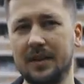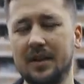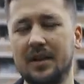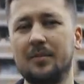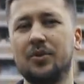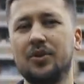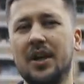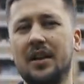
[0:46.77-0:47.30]

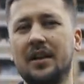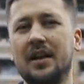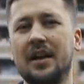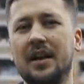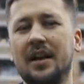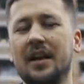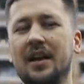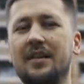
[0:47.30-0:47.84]

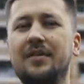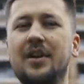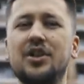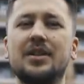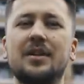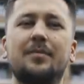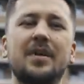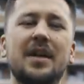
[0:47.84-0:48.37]
Коммуналка,
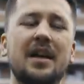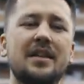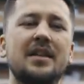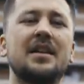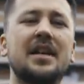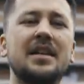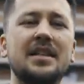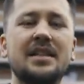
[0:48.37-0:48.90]
вечно
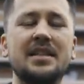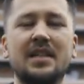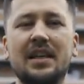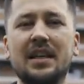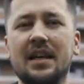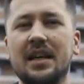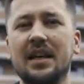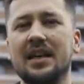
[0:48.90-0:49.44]
пьяные
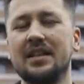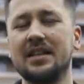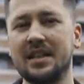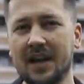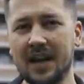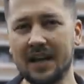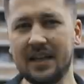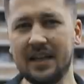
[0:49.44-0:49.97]
родители,
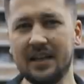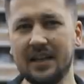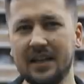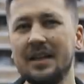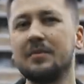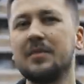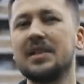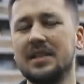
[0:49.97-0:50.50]
драки
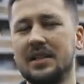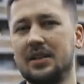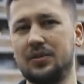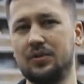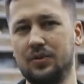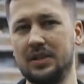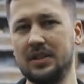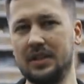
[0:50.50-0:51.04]
и мысли о
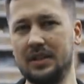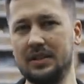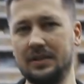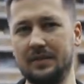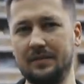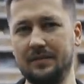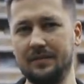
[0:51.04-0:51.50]
суициде.